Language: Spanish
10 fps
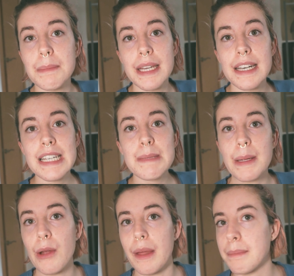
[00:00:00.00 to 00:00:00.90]
y piernas,
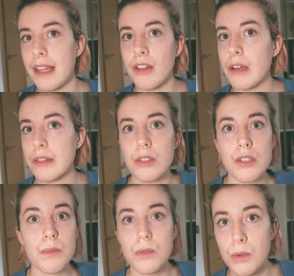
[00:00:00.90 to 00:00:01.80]
pero adaptado a
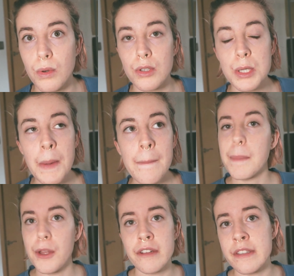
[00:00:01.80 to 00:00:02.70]
otros músculos.
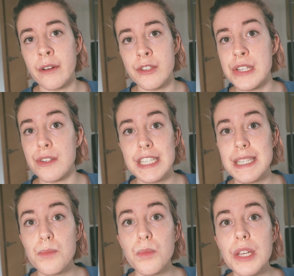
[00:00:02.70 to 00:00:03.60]
Pero ya os digo chicos,
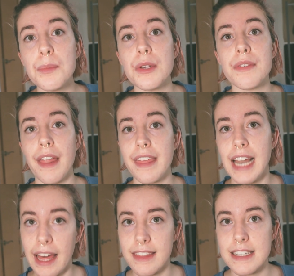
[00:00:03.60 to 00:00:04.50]
es muy muy fácil
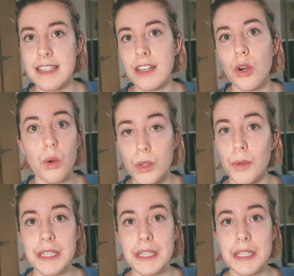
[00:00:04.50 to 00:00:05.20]
hacérselo uno